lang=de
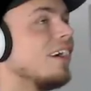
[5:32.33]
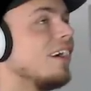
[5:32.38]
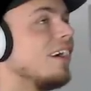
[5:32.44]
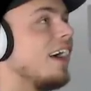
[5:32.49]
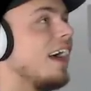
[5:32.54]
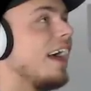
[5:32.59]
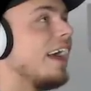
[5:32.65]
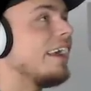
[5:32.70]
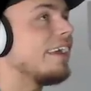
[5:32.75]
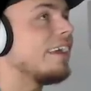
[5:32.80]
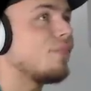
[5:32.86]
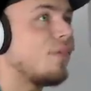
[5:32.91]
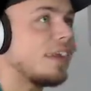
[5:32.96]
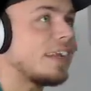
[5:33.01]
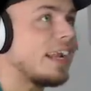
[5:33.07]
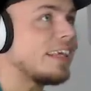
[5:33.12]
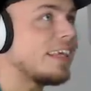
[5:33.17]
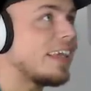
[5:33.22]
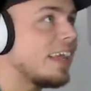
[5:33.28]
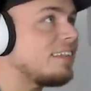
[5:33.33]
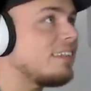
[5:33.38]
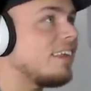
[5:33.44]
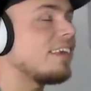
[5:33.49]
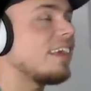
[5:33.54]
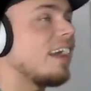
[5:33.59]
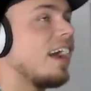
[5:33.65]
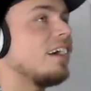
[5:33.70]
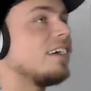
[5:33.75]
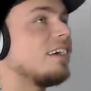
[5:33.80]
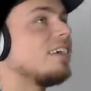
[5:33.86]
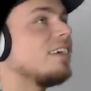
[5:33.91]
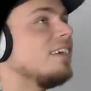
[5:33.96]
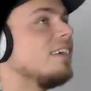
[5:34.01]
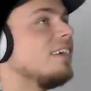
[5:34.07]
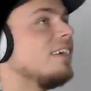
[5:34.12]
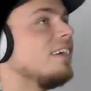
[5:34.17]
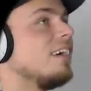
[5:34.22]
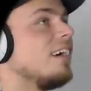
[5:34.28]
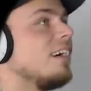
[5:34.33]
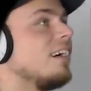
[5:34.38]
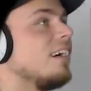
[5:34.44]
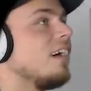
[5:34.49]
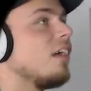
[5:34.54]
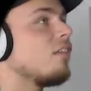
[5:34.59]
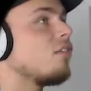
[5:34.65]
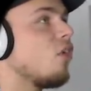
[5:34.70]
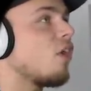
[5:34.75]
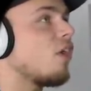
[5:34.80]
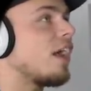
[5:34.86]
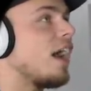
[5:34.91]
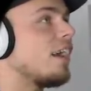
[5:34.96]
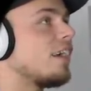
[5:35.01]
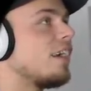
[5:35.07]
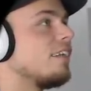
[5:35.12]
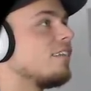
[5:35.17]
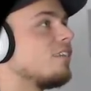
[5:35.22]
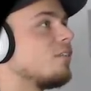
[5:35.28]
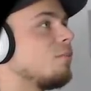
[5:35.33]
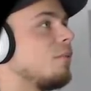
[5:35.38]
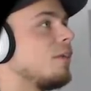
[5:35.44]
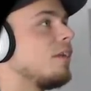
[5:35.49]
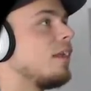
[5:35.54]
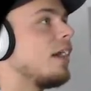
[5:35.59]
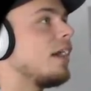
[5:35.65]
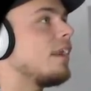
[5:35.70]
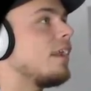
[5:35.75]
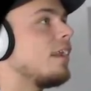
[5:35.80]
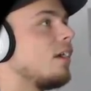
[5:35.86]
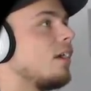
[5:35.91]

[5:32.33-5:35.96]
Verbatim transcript: Ey, ich werde gleich richtig krank. Also noch kranker, als ich bin. Nein, nein,